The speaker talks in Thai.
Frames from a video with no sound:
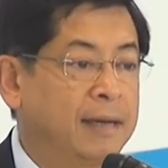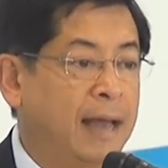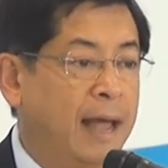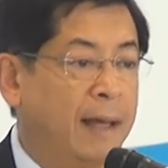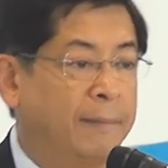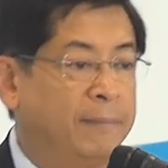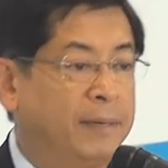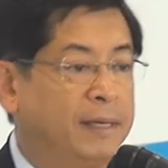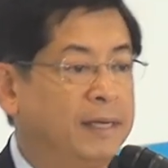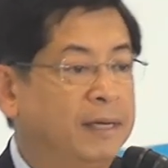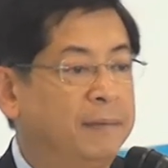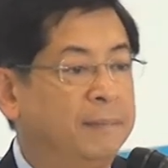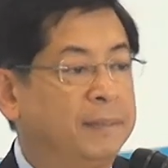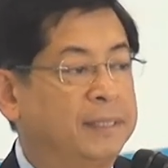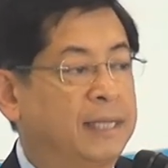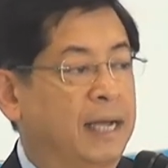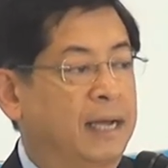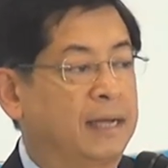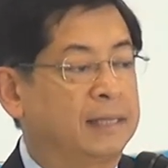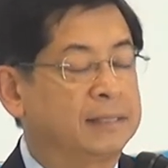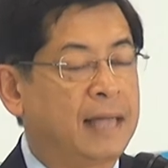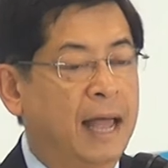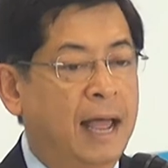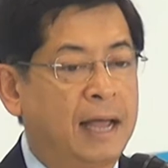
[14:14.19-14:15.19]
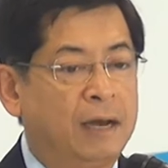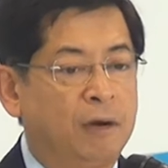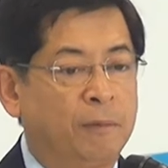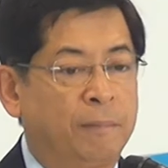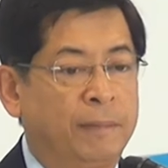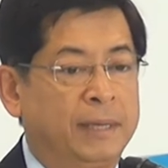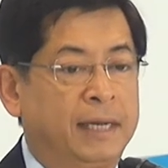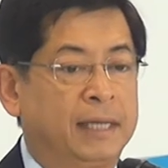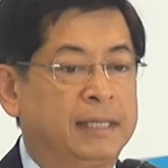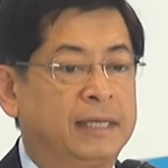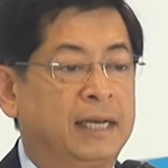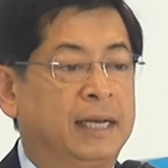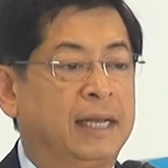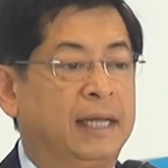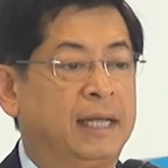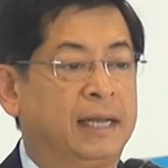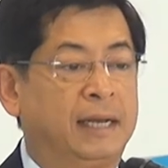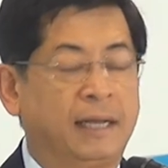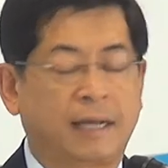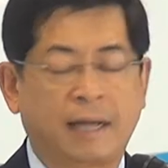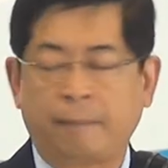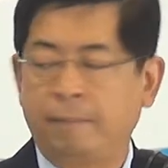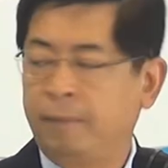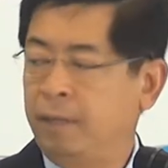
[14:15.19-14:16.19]
น้ำที่ขึ้นมาจากข้างใต้ลงไปในทะเล
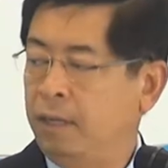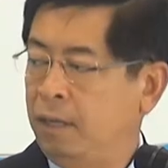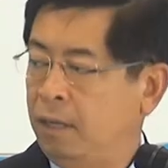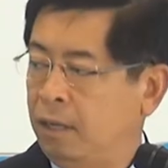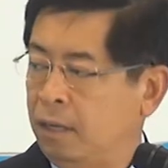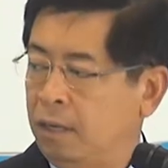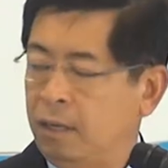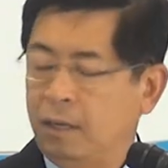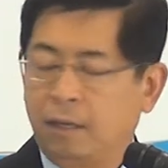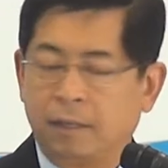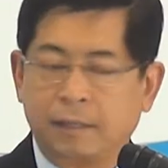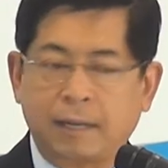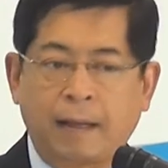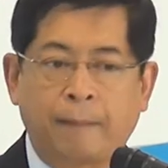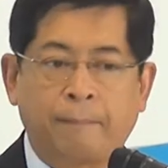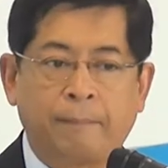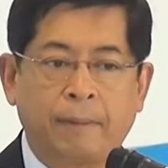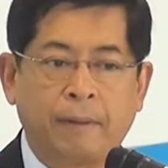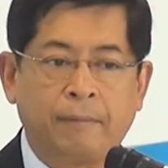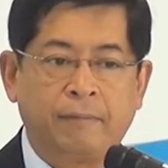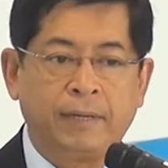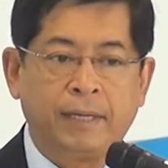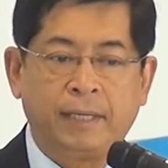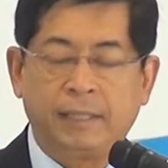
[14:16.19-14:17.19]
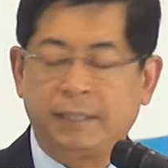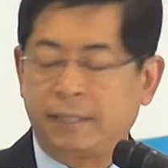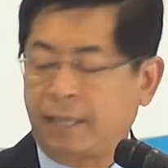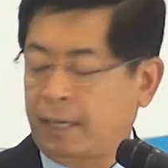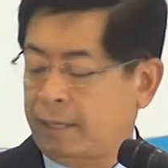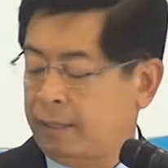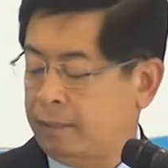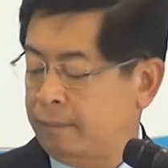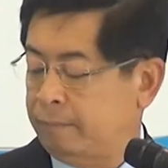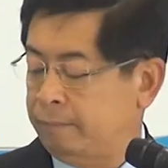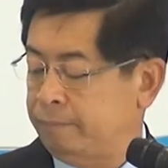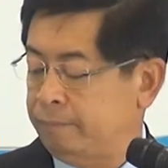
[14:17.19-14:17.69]
นะครับกลับไปรีนเจ็ค